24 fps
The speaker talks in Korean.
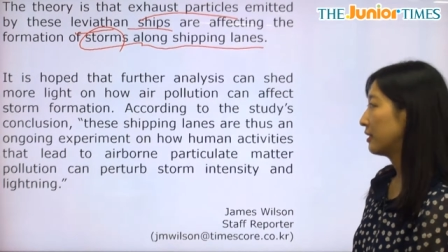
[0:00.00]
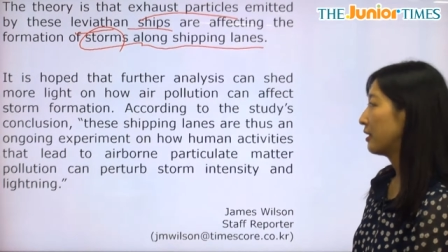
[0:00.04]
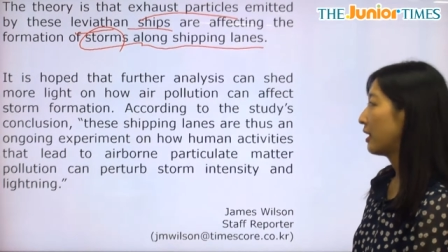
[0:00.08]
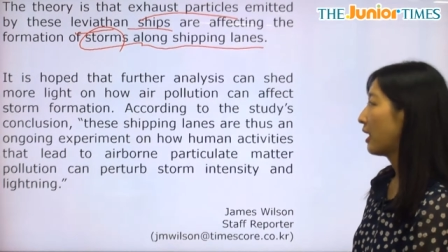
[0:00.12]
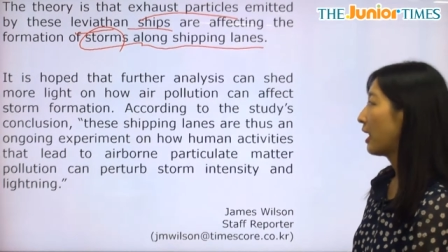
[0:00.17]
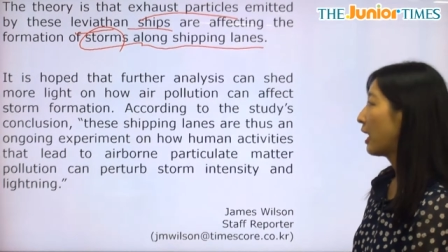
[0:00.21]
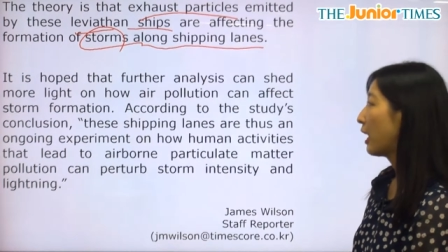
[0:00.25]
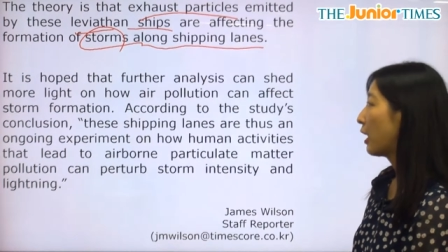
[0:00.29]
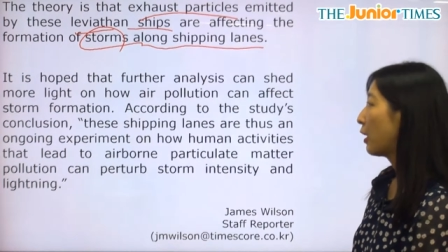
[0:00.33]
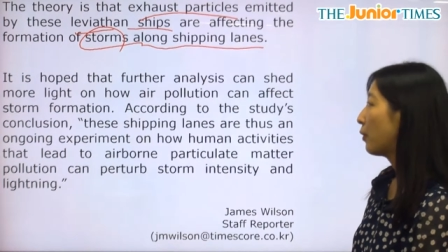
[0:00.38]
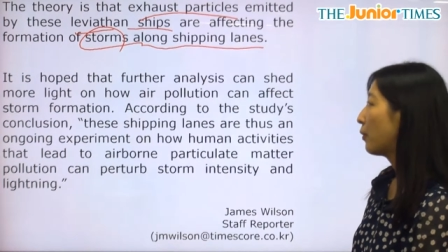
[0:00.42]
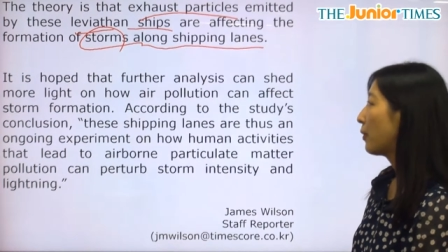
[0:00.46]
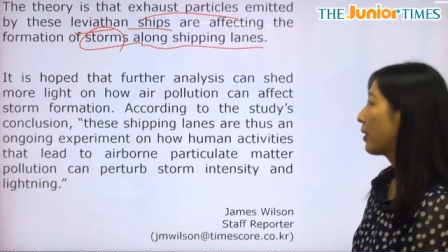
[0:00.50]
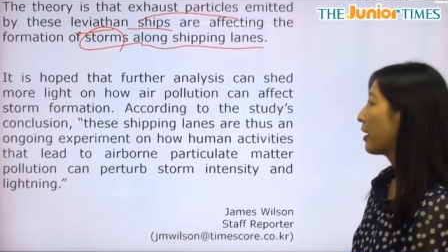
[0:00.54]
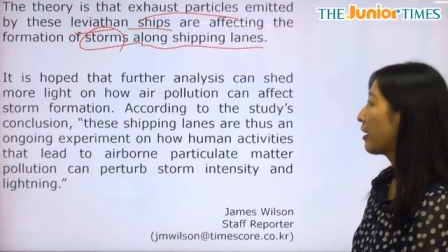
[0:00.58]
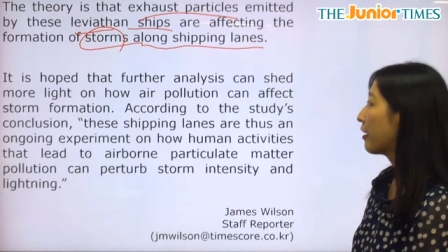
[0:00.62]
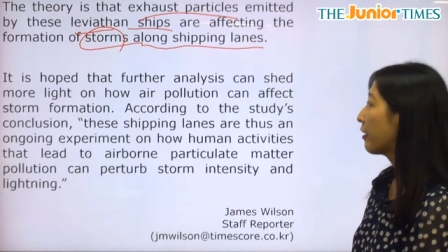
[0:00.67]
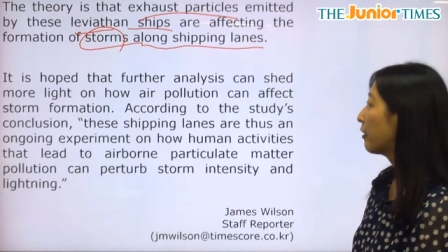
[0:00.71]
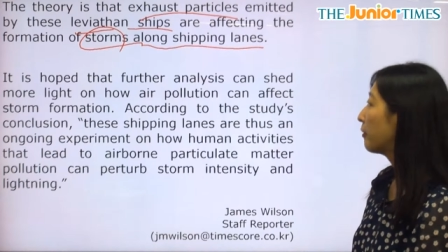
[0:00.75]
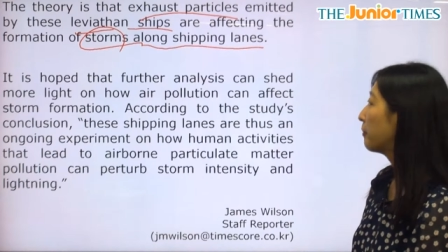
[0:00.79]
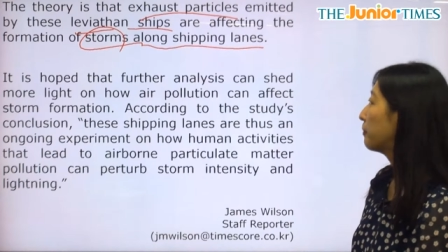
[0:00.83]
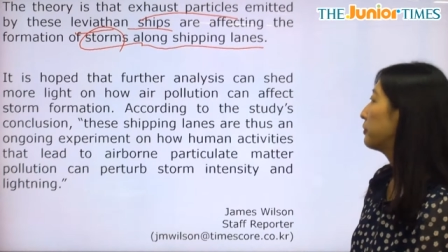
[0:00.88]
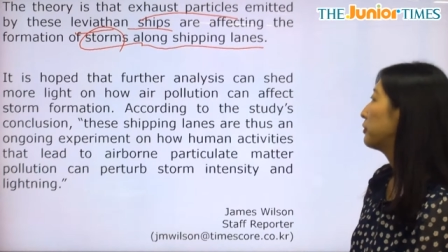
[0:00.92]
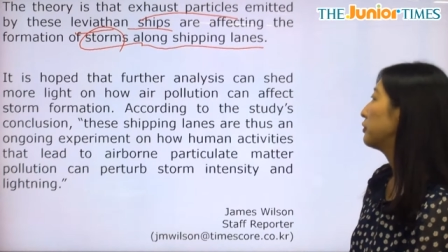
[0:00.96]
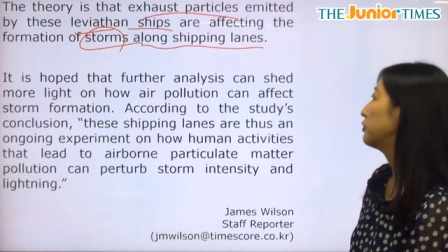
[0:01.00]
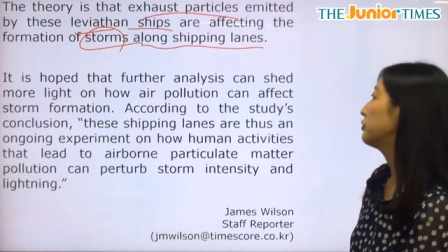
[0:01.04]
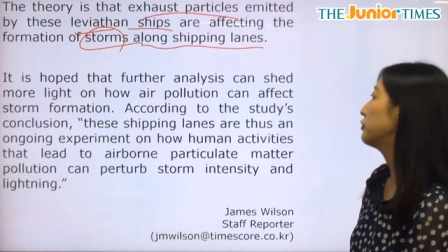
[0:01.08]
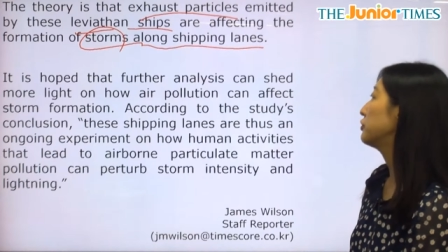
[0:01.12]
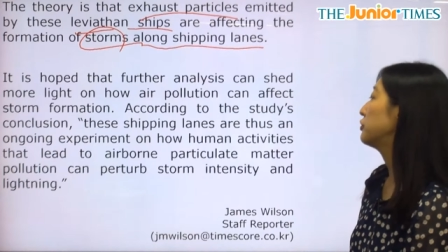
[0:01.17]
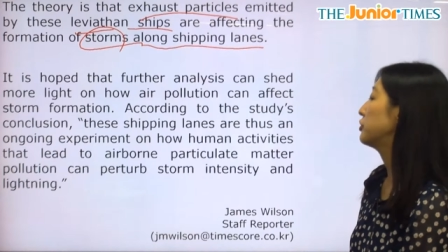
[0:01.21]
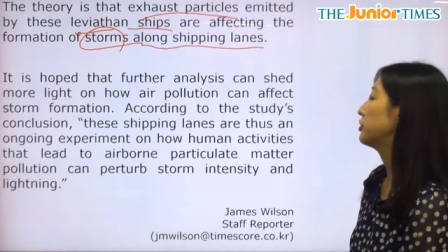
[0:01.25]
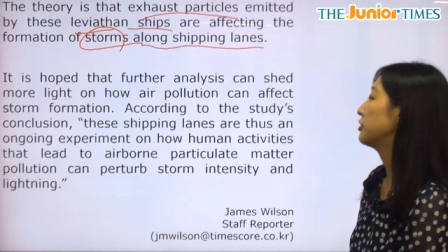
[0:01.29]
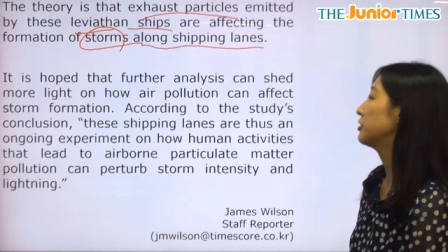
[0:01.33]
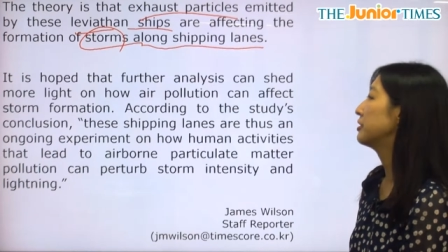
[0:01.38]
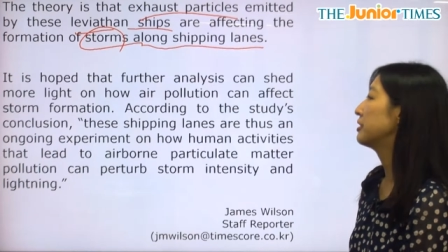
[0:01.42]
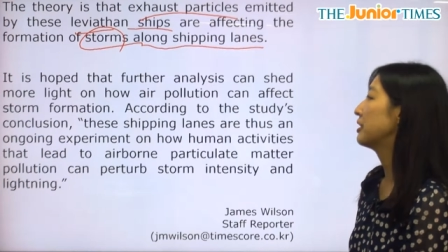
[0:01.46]
on how air
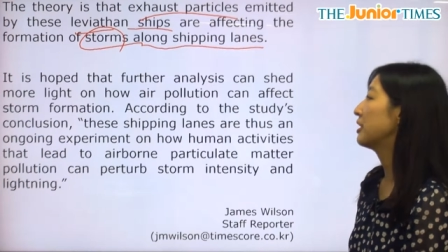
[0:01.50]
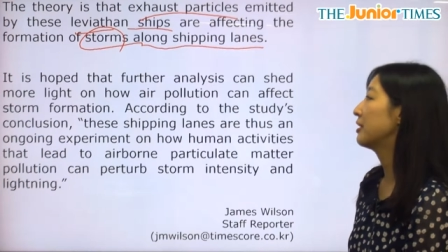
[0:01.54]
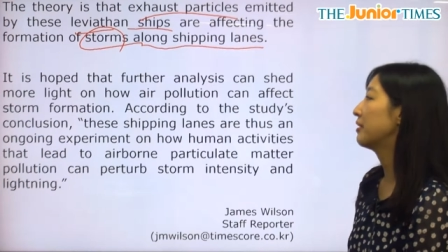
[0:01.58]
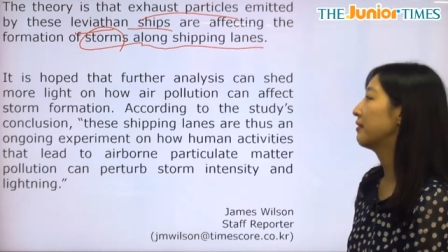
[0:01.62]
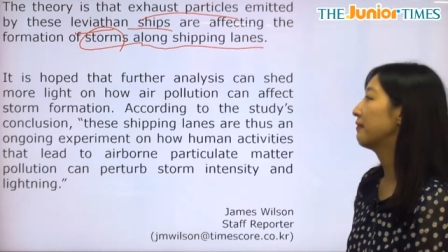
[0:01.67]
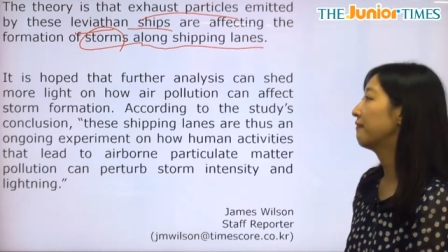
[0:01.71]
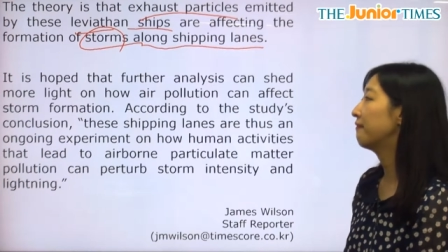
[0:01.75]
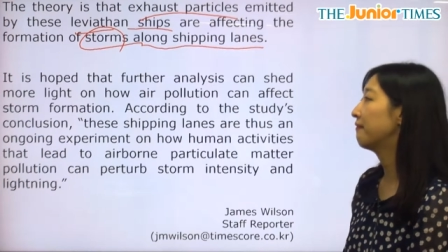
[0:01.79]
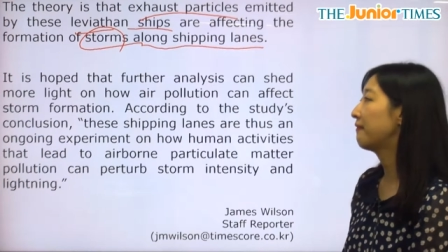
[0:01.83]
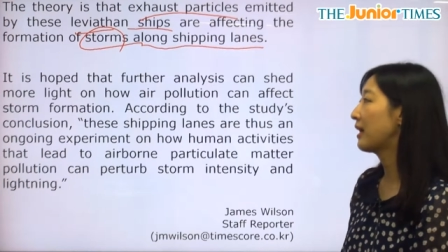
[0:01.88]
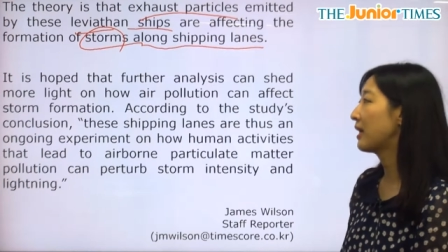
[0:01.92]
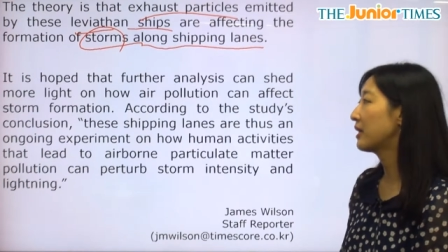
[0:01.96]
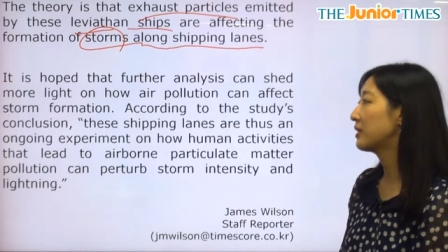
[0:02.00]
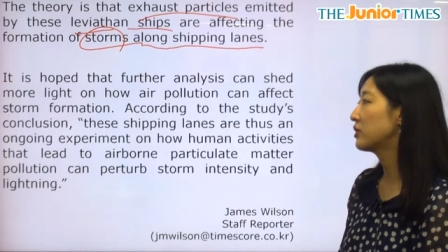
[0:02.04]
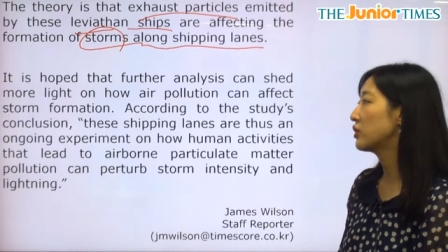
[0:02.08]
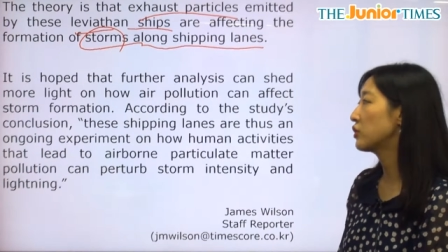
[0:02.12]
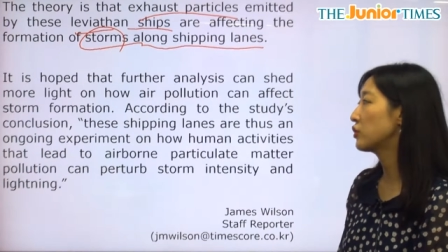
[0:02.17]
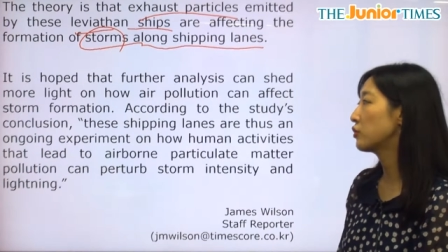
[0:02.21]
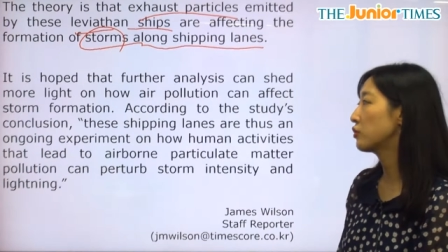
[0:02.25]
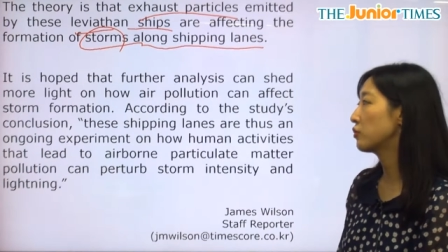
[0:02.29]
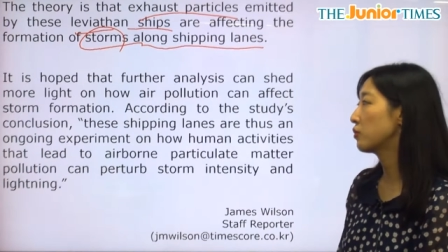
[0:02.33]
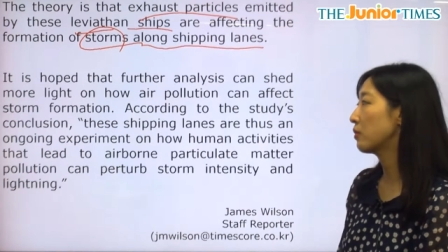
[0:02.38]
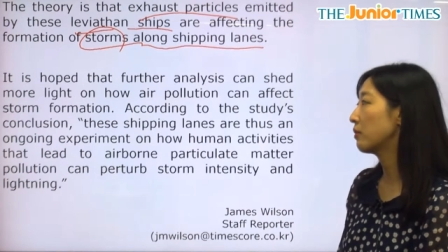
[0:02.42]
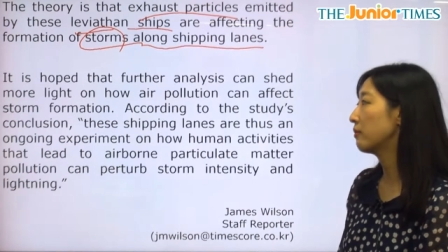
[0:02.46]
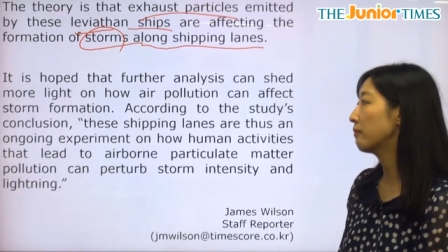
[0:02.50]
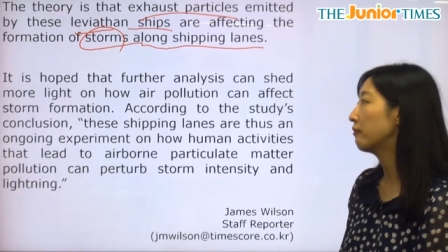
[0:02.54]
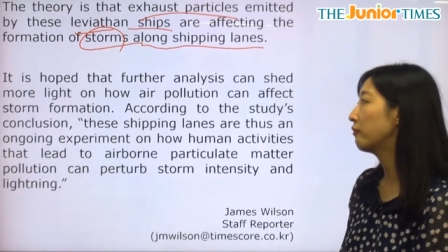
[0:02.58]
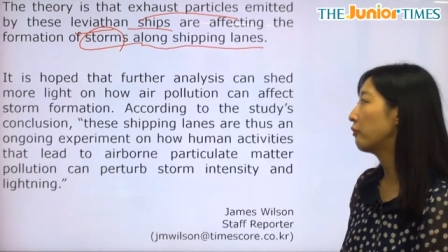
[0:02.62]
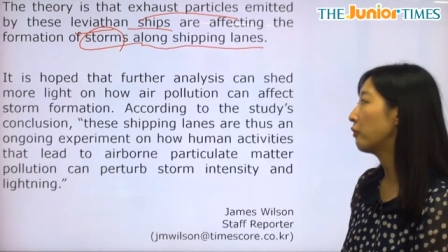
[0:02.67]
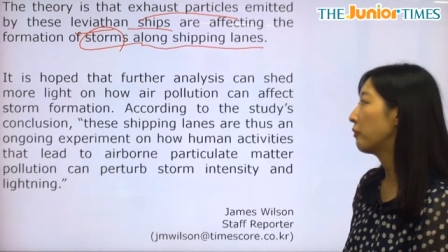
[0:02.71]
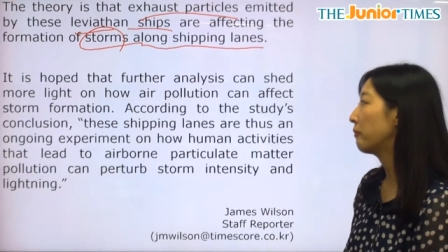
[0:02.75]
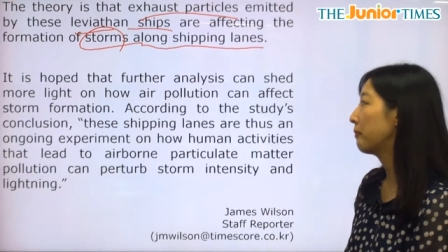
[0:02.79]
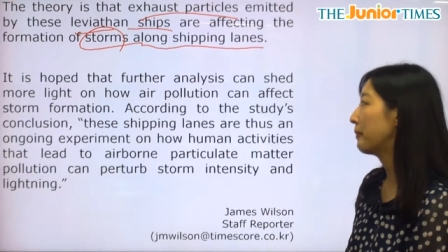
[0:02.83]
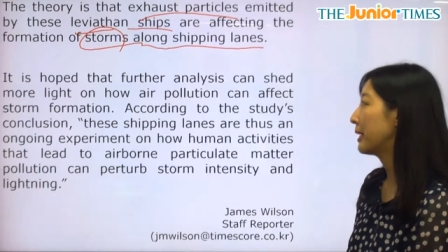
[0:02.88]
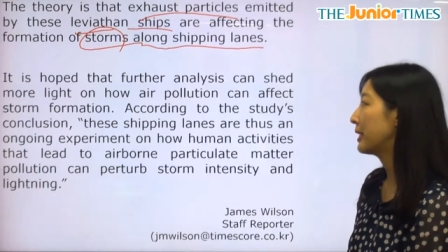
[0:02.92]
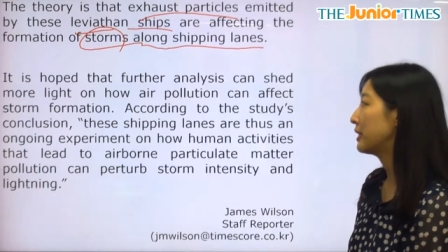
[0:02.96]
pollution can affect storm
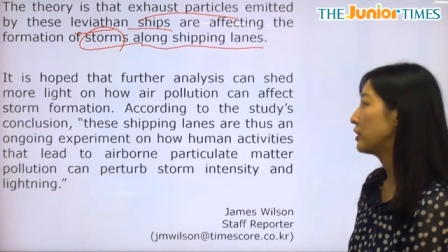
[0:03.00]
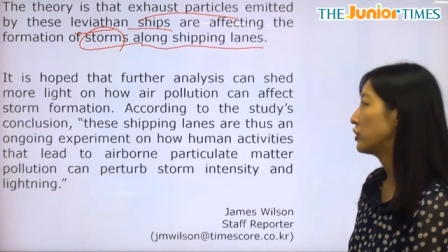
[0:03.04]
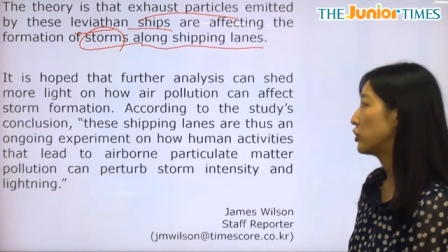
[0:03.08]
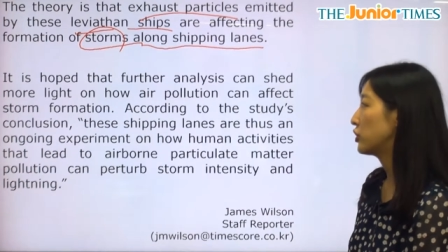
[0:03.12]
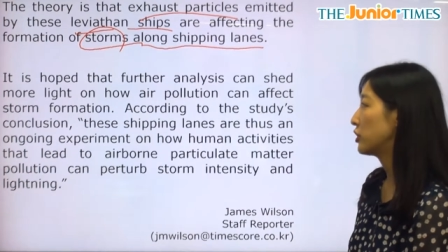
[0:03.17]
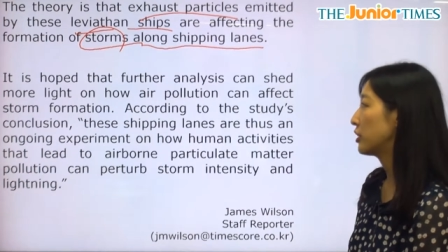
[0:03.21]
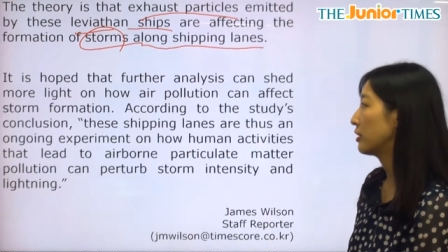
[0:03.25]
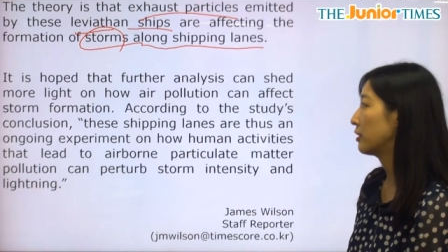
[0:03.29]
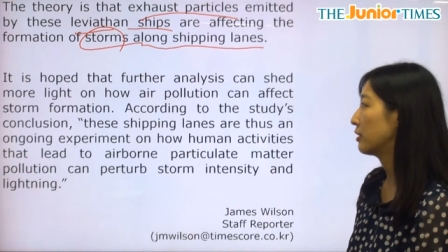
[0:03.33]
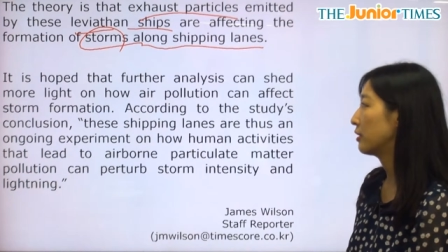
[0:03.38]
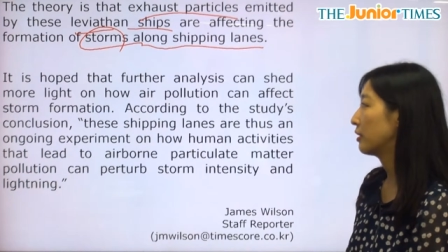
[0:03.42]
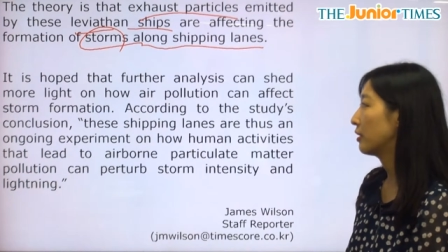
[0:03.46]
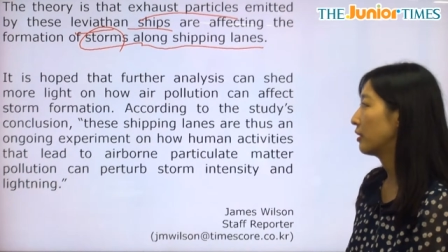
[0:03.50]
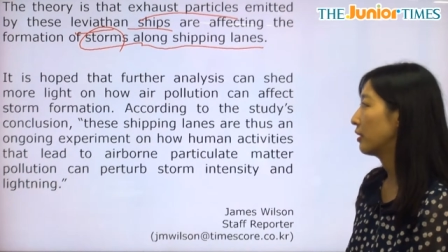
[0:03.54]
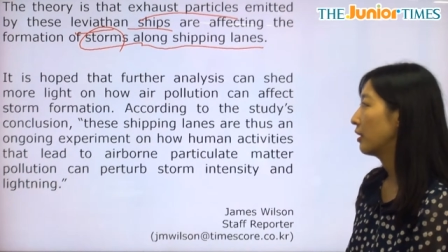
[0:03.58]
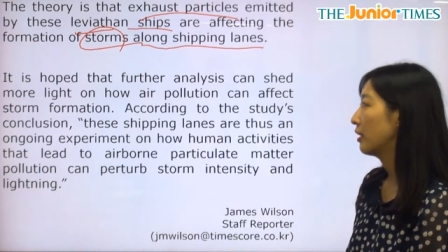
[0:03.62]
formation.